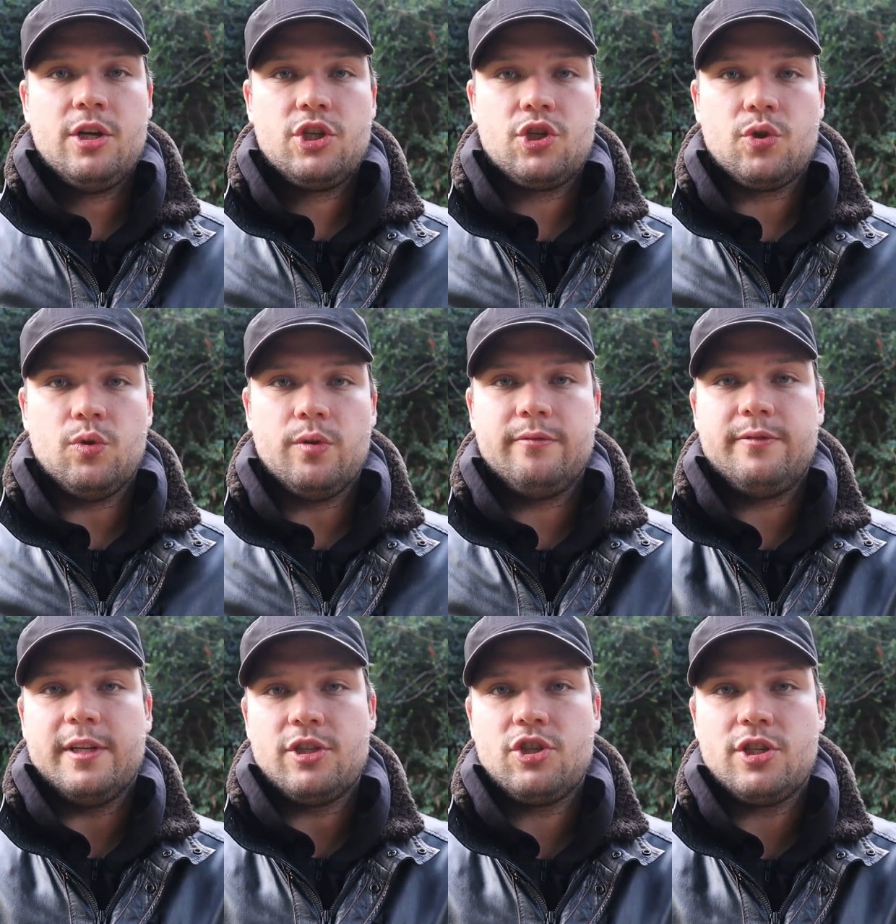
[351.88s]
schön
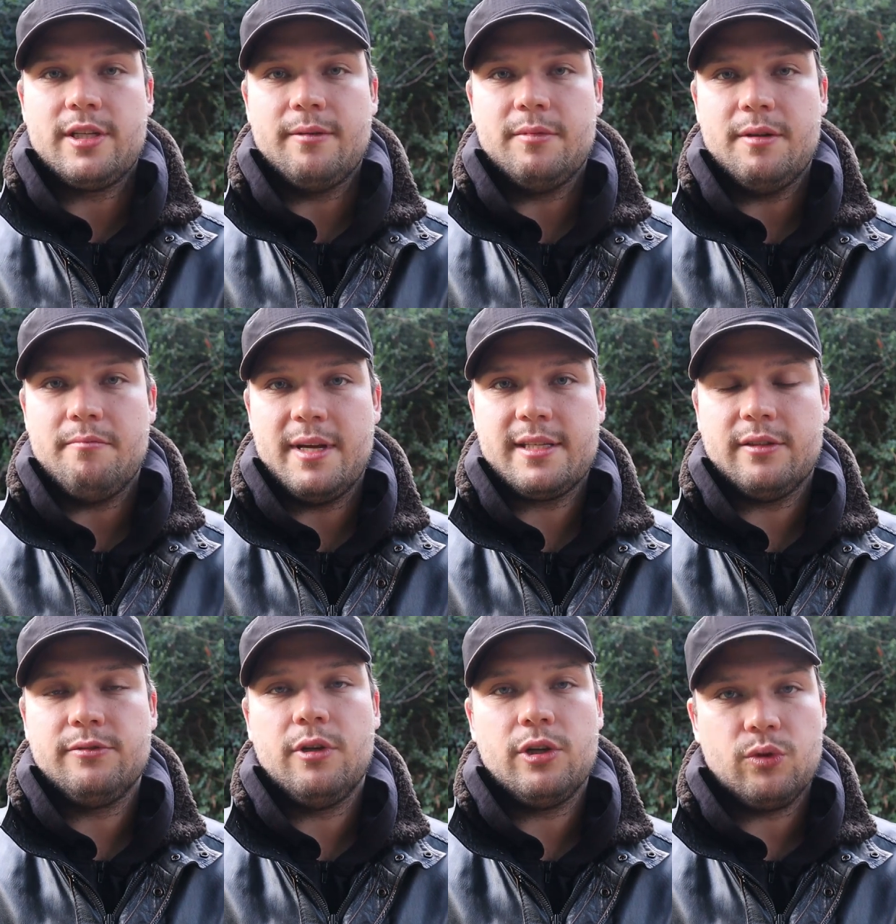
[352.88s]
feststehenden
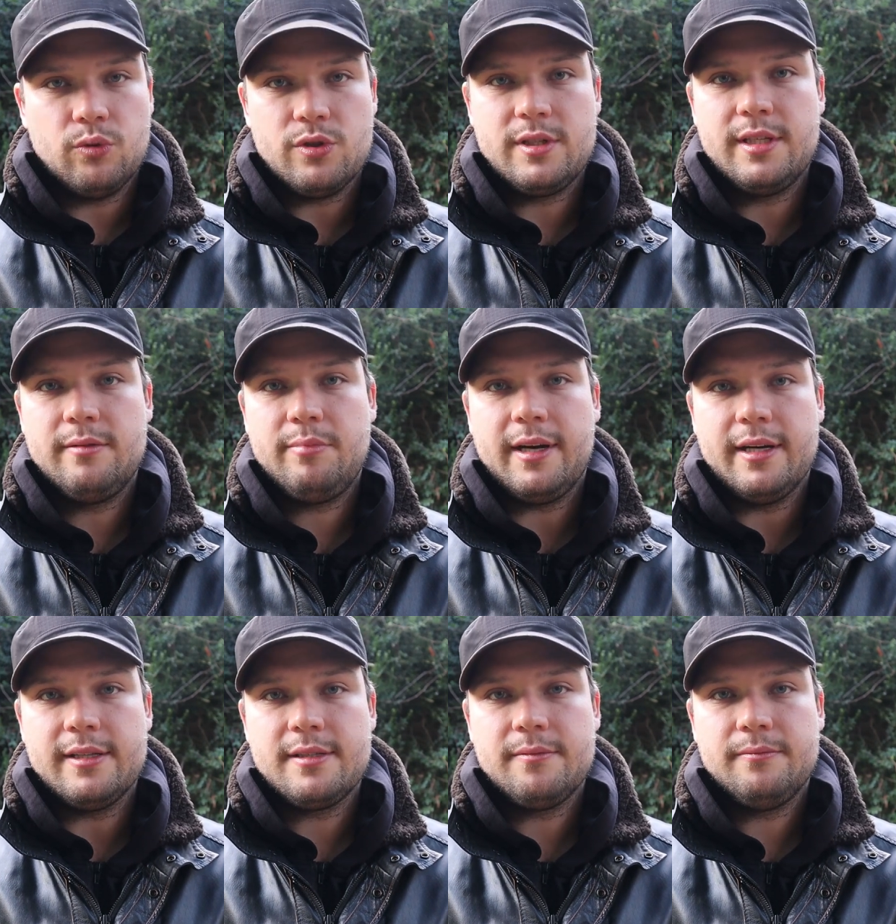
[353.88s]
Messer für einen günstigen
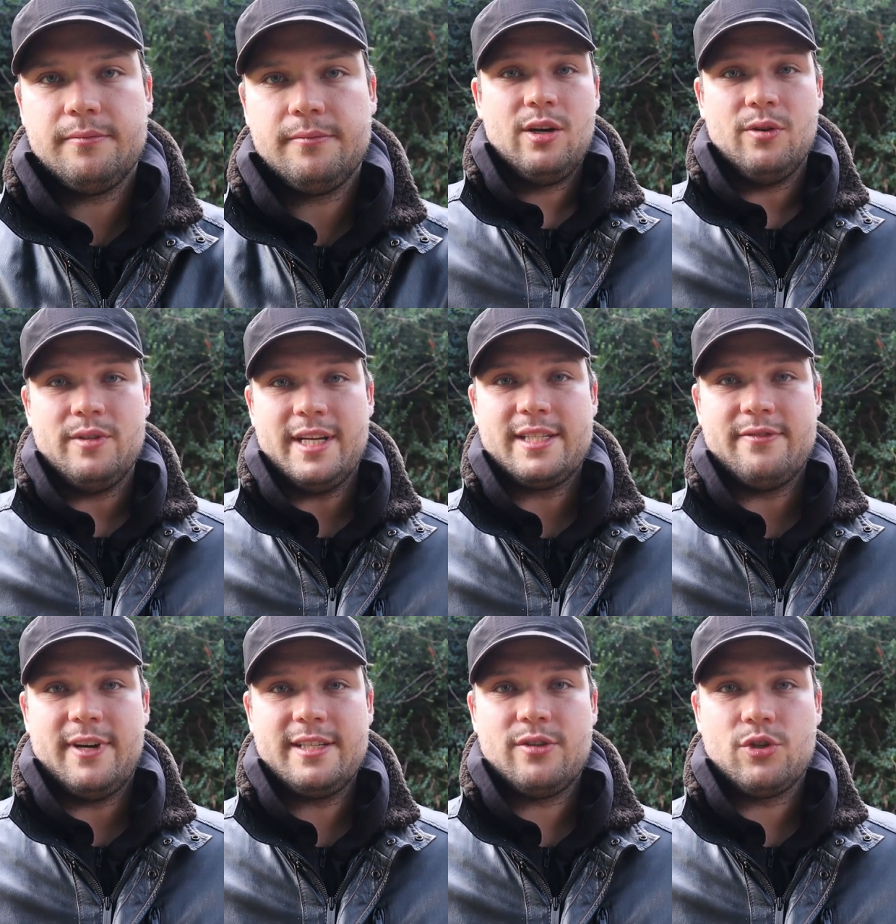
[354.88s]
Preis. Und
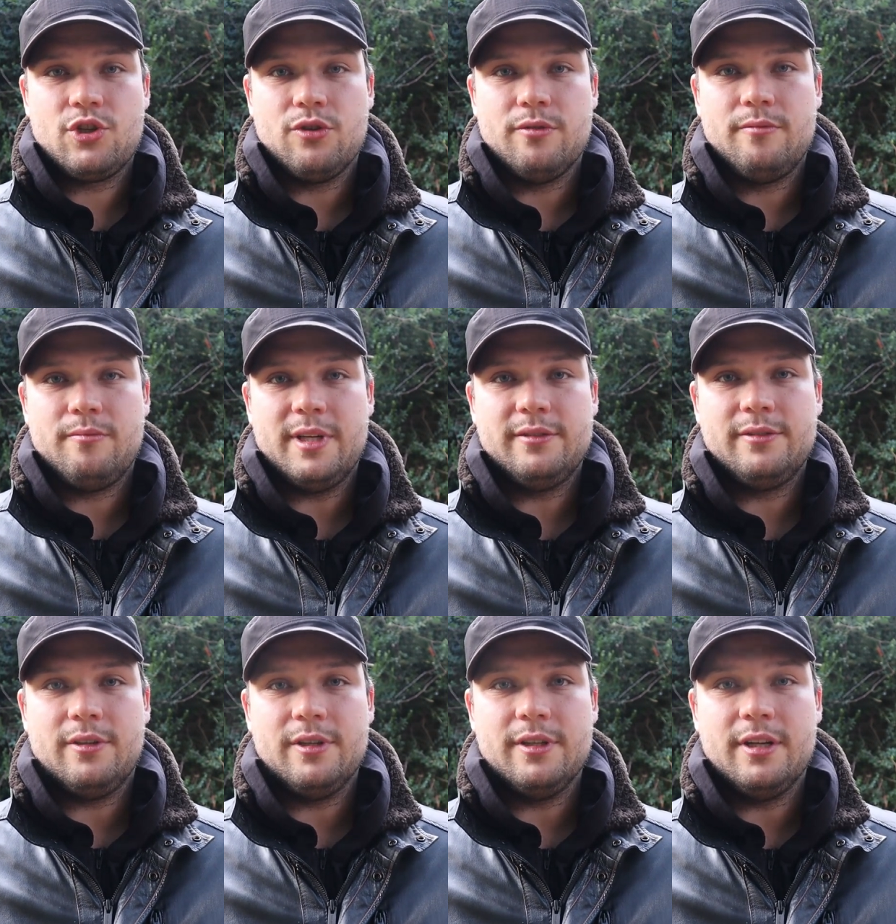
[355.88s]
das war's auch schon, meine
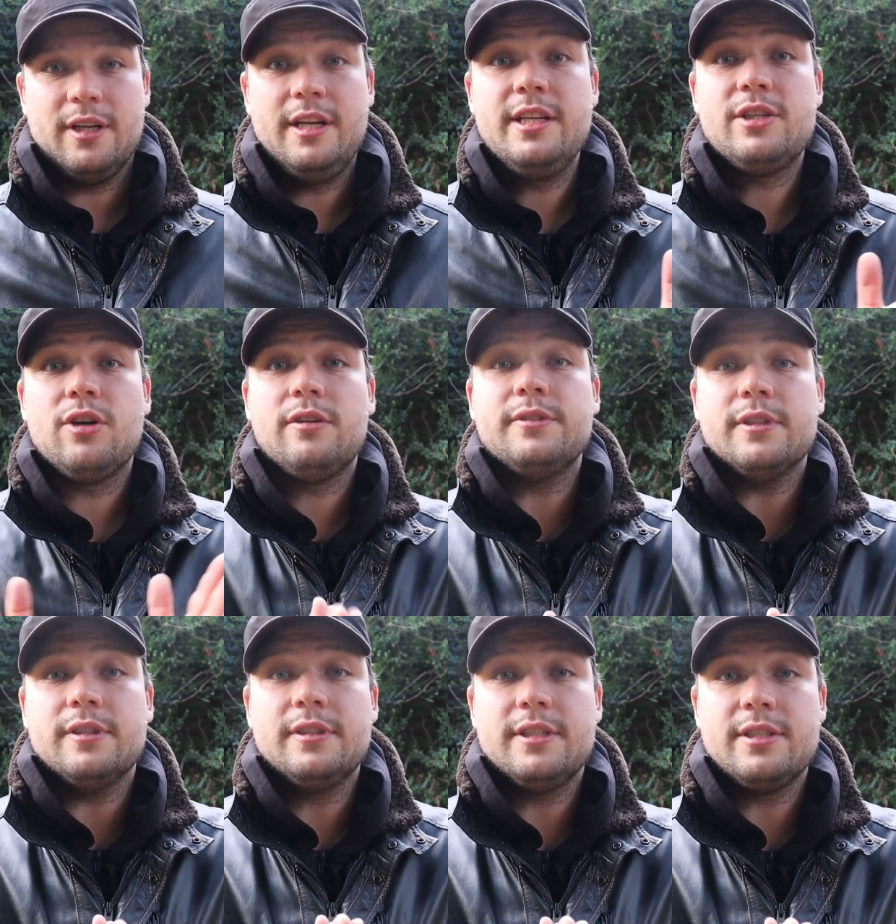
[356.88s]
Freunde. Ich
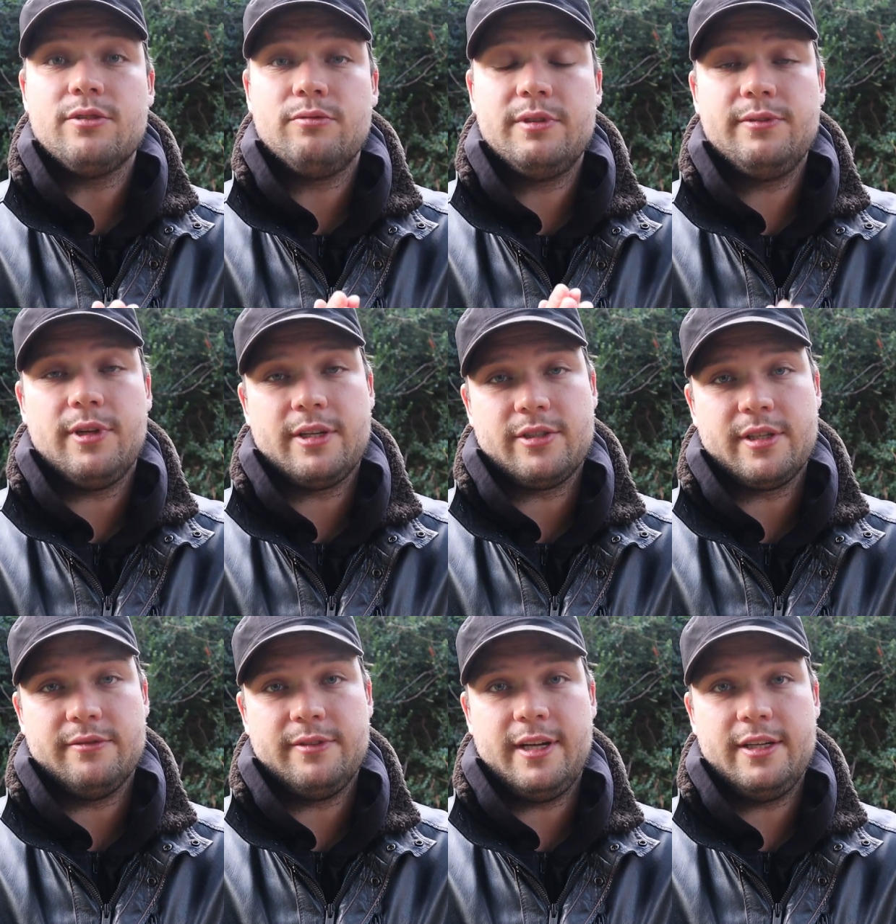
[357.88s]
hoffe, diese Review hat euch
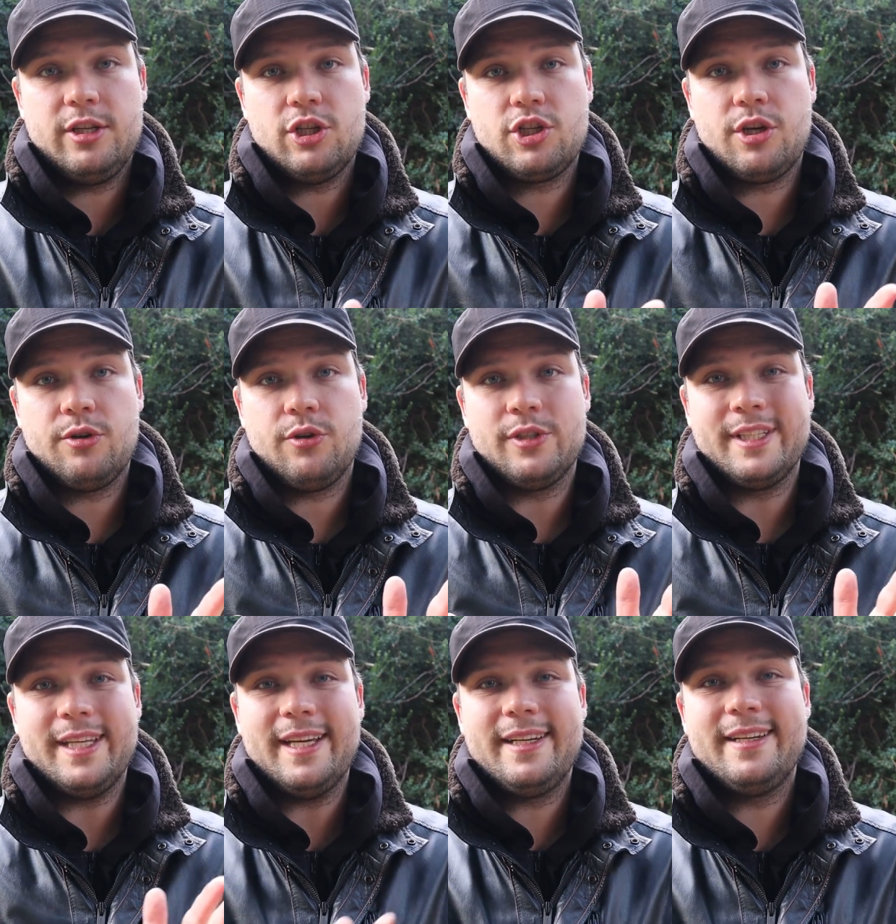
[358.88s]
gefallen. Schaut
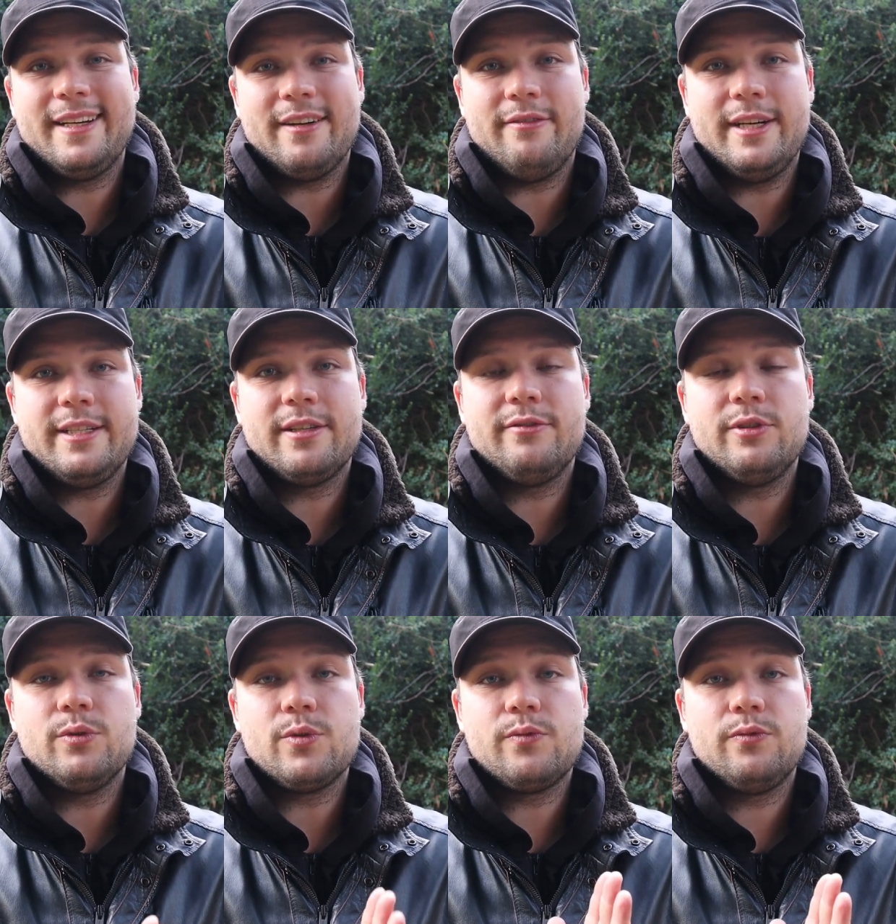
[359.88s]
euch gerne nach weiteren
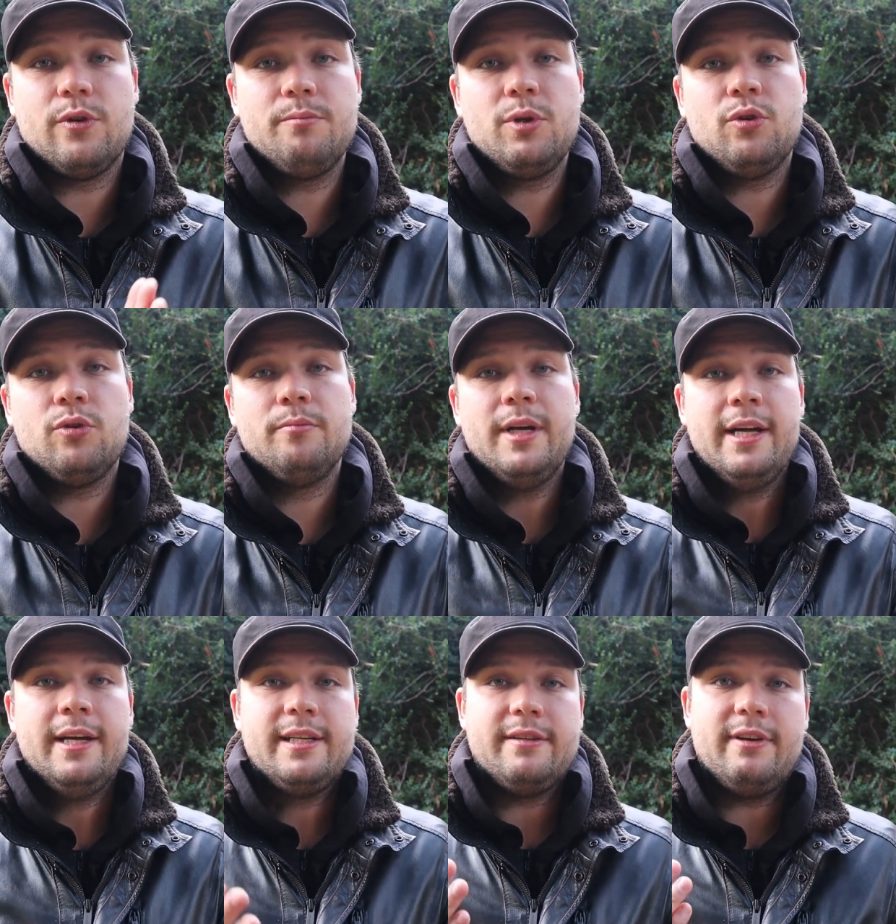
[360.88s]
Videos von mir um.
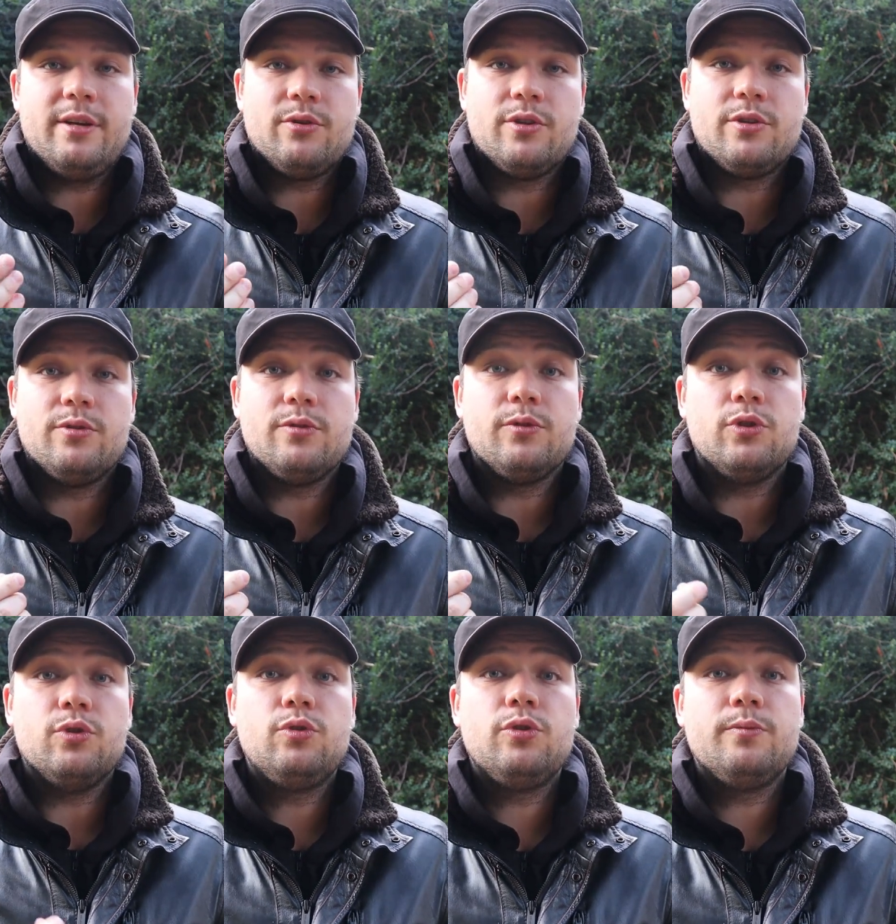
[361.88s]
Die werden euch natürlich
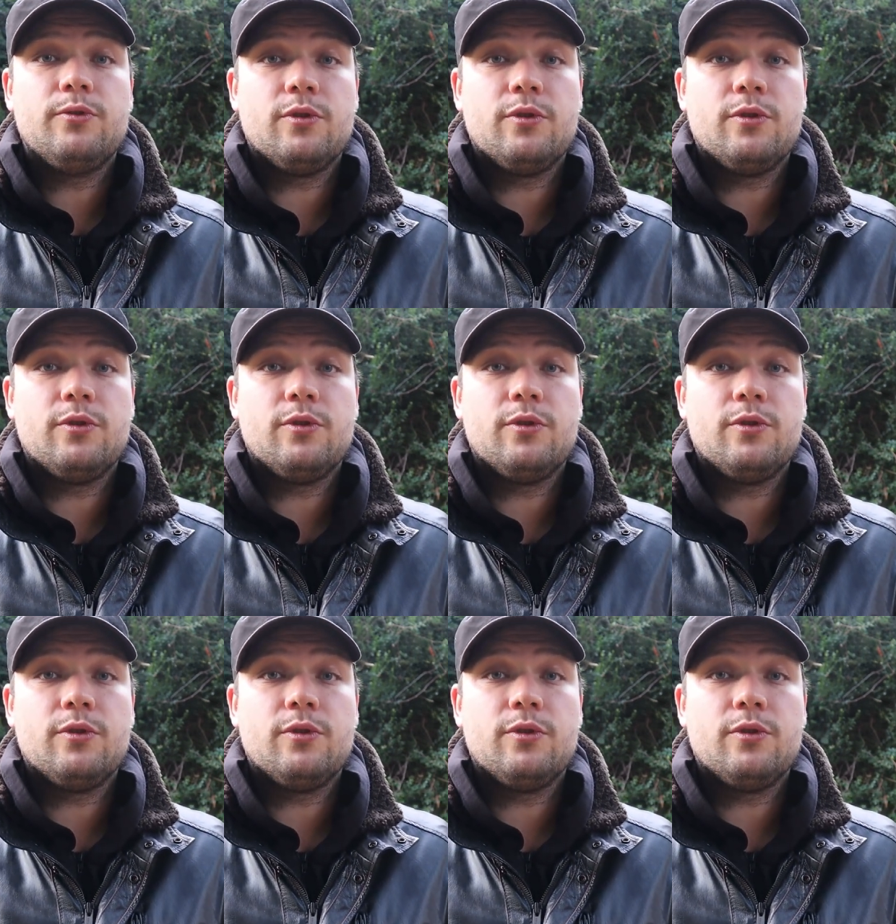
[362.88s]
von YouTube